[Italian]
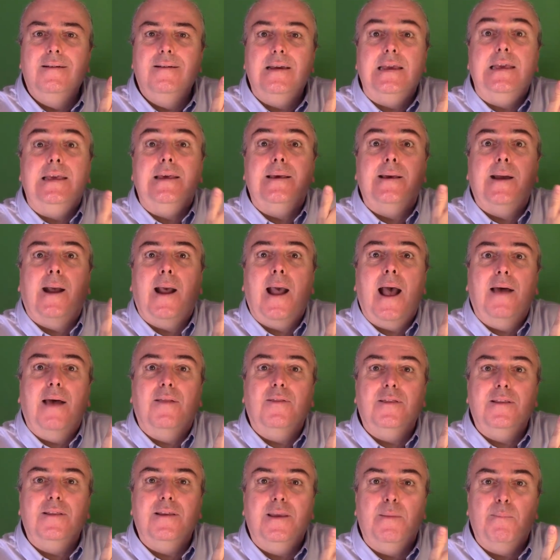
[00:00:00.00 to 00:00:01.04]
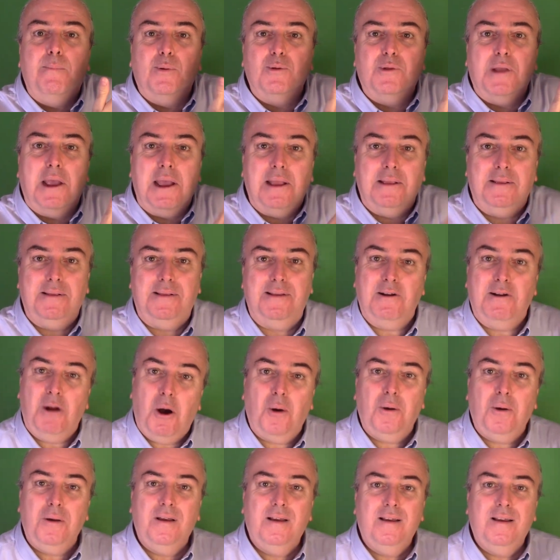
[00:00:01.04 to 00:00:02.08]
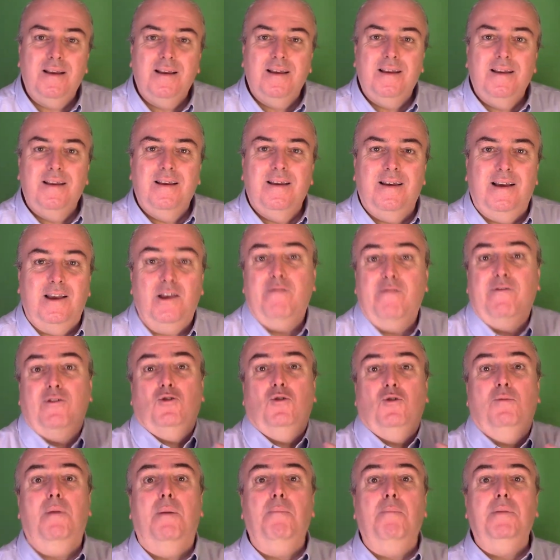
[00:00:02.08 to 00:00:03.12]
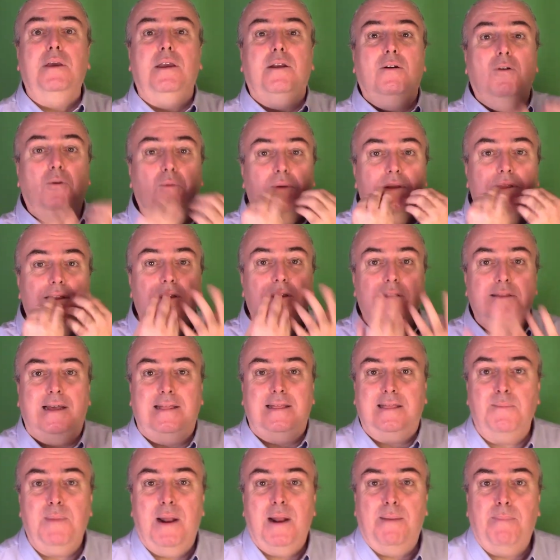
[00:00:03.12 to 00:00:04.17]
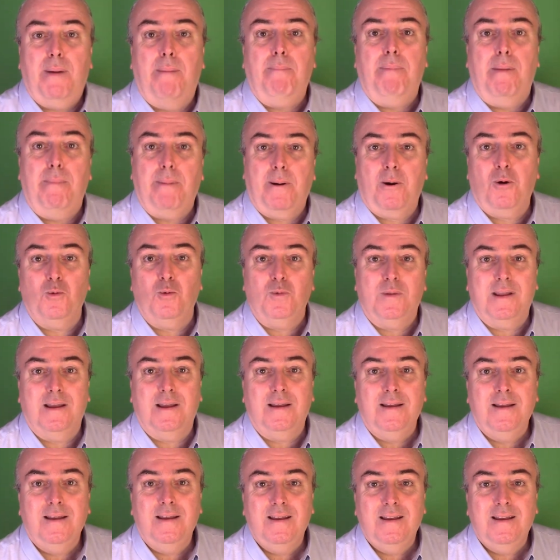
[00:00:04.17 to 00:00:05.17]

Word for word: i grandi, i potenti, no? Io faccio il bambino, quindi datemi la pappa pronta.